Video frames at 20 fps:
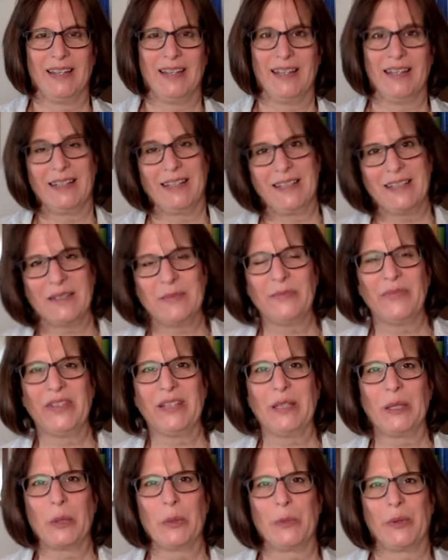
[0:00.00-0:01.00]
In diesem
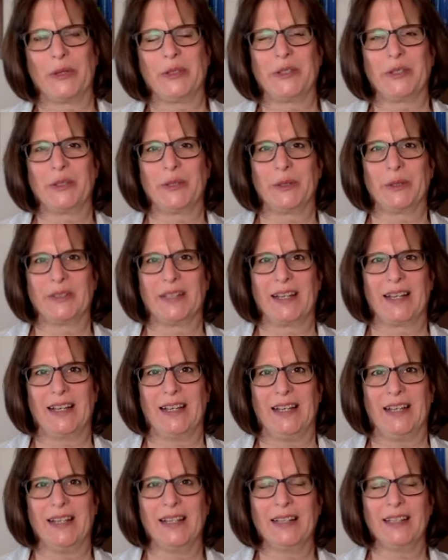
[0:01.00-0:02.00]
Video möchte ich euch
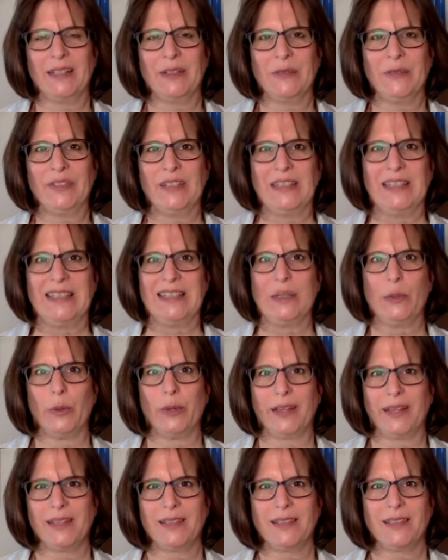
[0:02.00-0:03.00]
erklären, wie
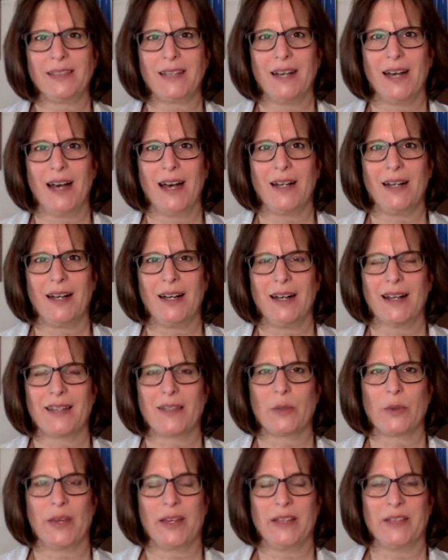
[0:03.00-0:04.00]
Diuretika,
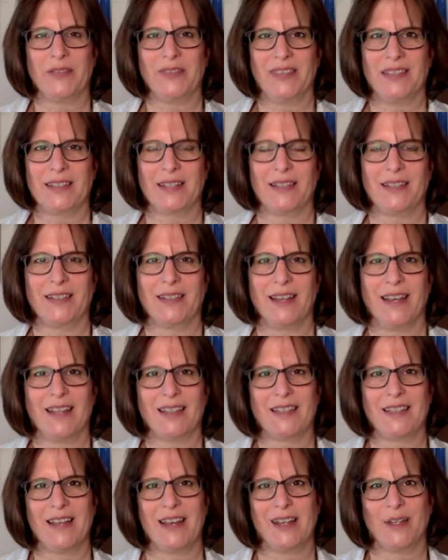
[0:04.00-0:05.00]
also entwässernde
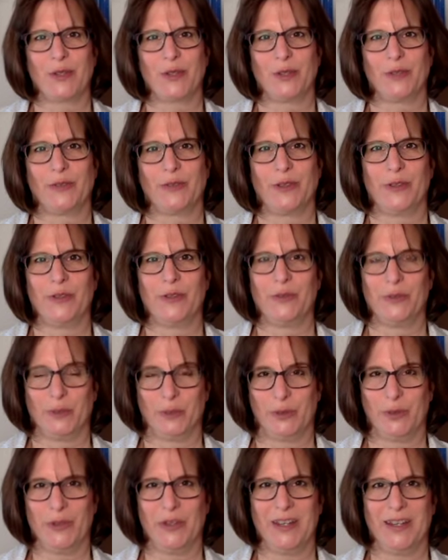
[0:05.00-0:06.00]
Arzneistoffe,
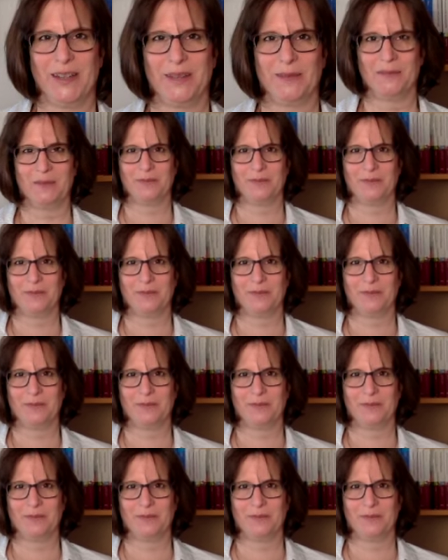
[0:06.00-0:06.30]
funktionieren.